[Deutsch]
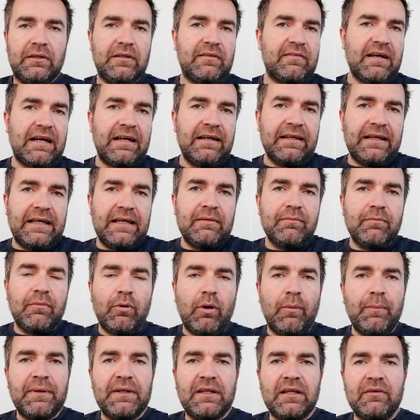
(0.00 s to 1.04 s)
Die Zahlen gehen
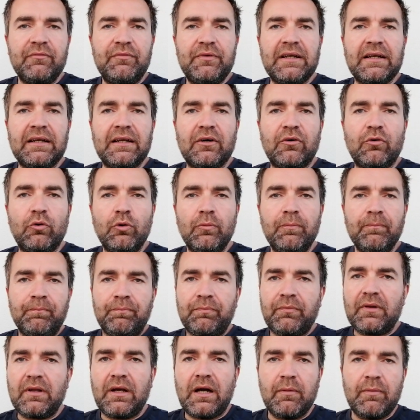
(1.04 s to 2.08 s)
momentan wieder nach
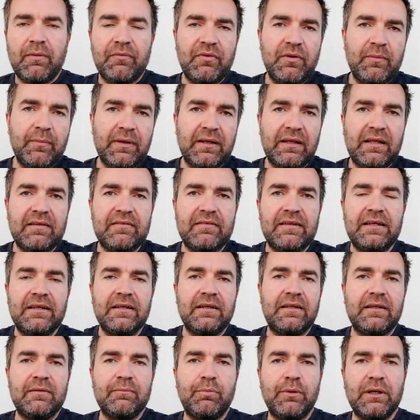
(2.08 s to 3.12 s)
oben, aber wie man gesehen
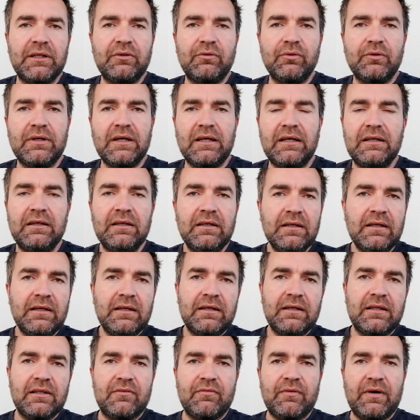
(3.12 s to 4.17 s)
hat in Portugal,
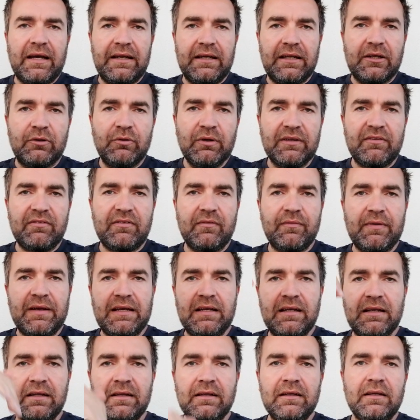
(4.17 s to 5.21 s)
das war eine kurze
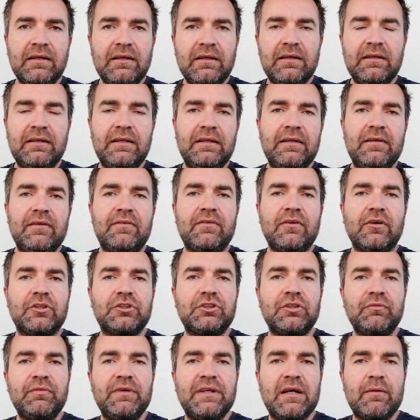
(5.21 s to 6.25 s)
Welle, die ist auch
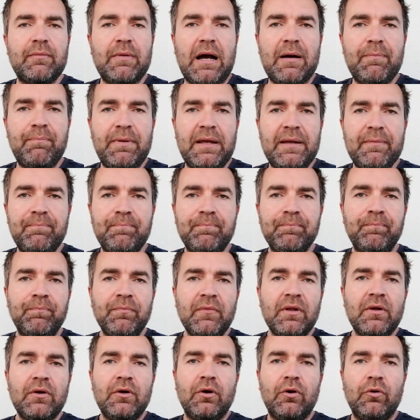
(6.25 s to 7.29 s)
schon wieder am Abebben
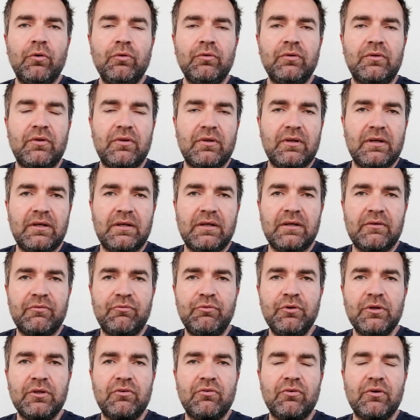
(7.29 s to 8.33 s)
und äh,
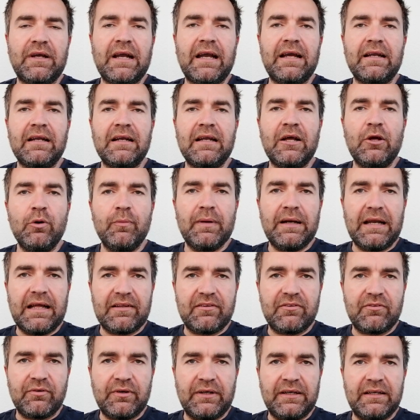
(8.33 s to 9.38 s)
führt zu keinerlei
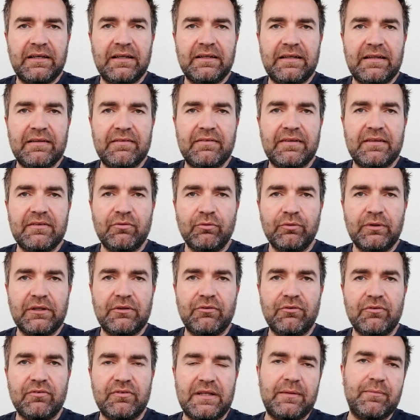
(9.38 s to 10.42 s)
Überlastungen des
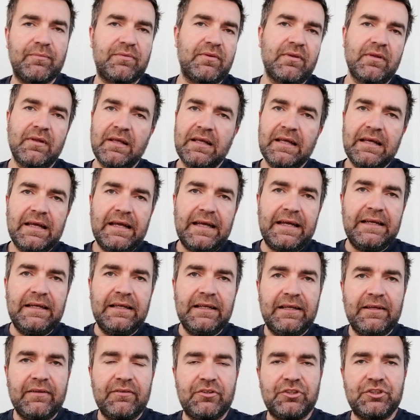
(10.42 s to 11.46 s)
Gesundheitssystems.
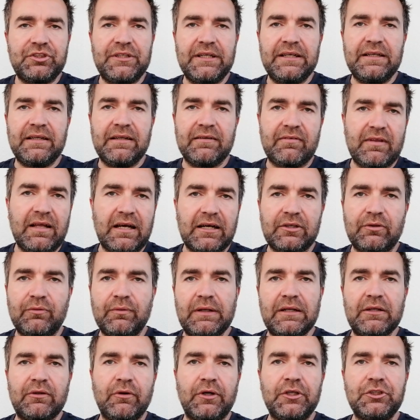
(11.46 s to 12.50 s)
Ähnliches steht jetzt
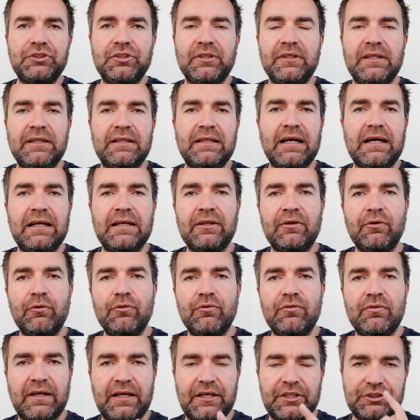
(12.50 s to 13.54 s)
aktuell Deutschland, Italien,
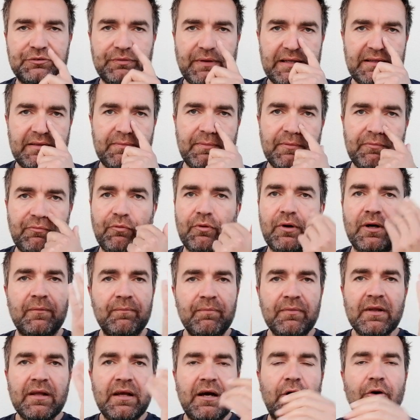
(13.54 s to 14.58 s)
Österreich, Schweiz bevor.
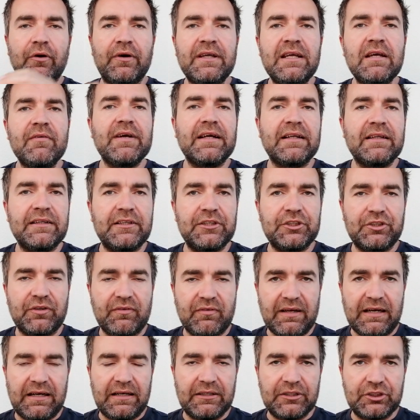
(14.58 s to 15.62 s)
Auch hier werden die
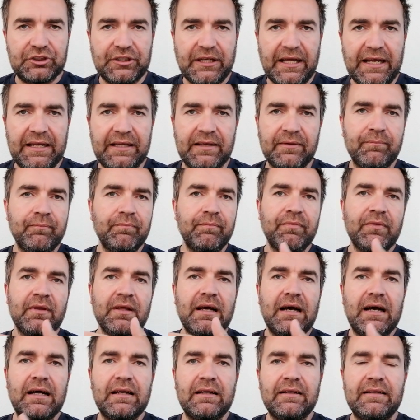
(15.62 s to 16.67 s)
Zahlen steigen,
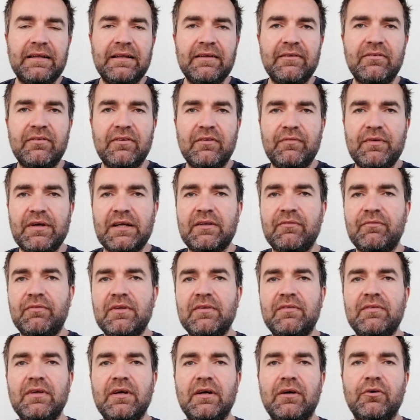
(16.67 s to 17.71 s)
allerdings werden
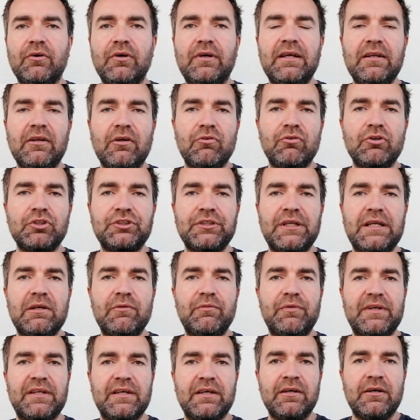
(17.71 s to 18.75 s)
wir sie auch genauso
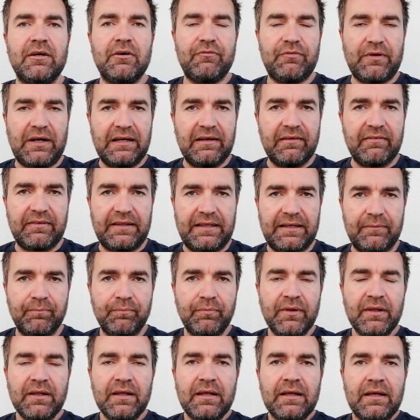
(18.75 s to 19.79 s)
schnell wieder fallen sehen.
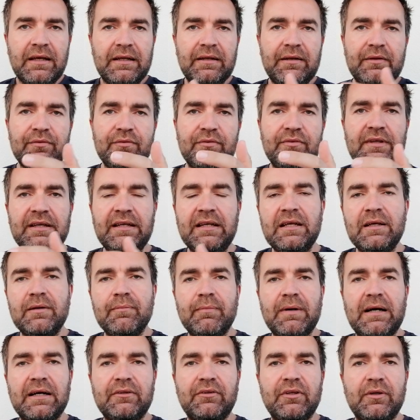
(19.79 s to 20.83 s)
In diesem Sinne,
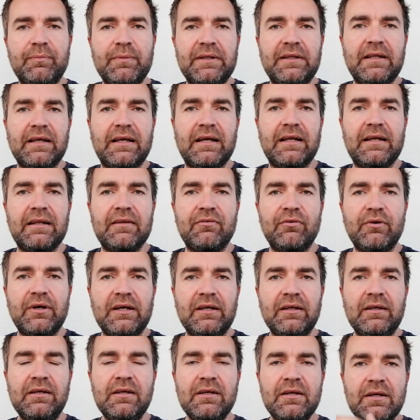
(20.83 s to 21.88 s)
macht euch bitte keine
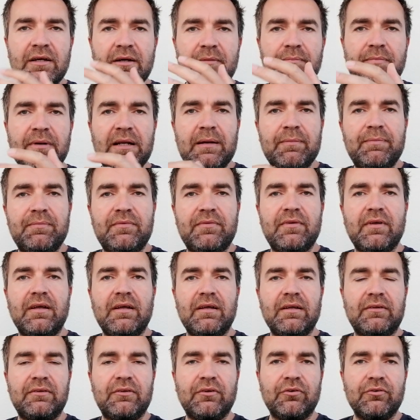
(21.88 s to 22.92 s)
Sorgen, bleibt
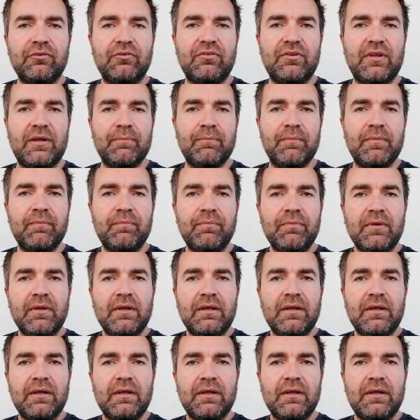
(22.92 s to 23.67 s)
trotzdem